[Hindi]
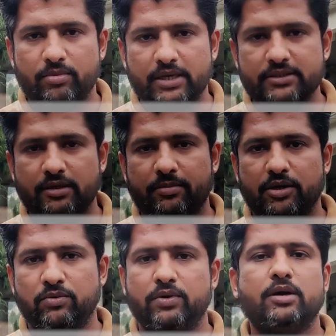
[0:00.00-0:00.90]
नाजरीन मैं
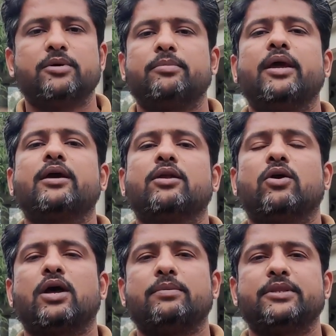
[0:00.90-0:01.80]
हूं कमर मेकन
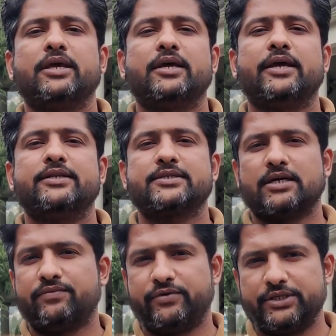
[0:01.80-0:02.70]
और आप देख रहे हैं
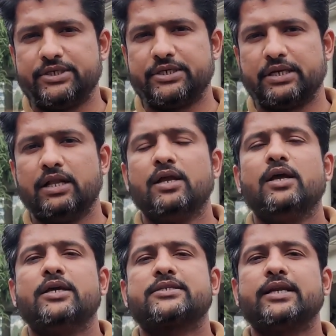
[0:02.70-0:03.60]
इंसाफ डिजिटल
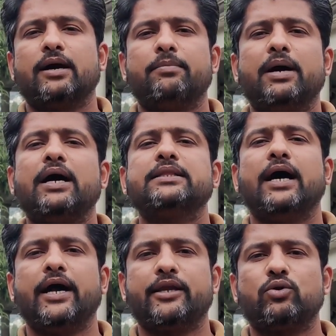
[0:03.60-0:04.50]
इस्लामाबाद
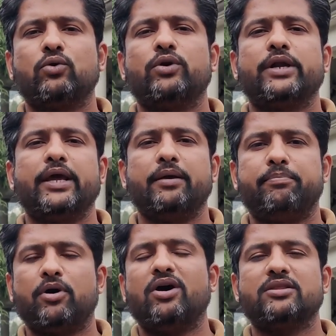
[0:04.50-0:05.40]
हाई कोर्ट ने
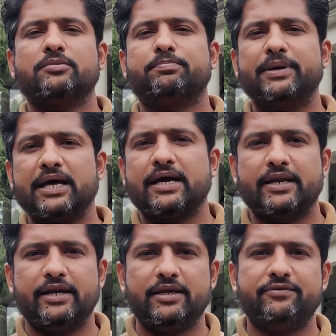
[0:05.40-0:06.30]
बहुत बड़ा
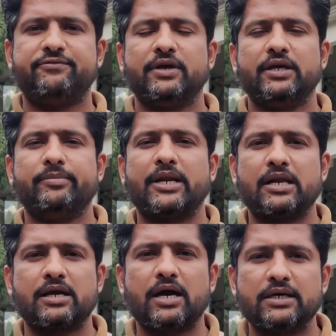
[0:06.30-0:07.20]
रिलीफ
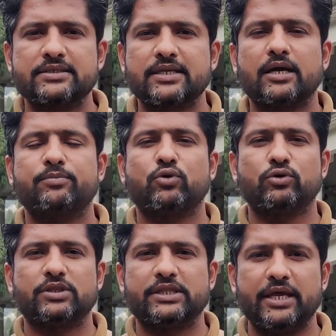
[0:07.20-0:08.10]
इमरान खान साहब
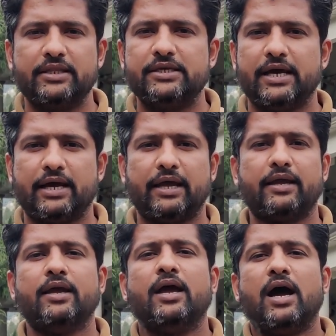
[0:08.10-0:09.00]
को दे दिया है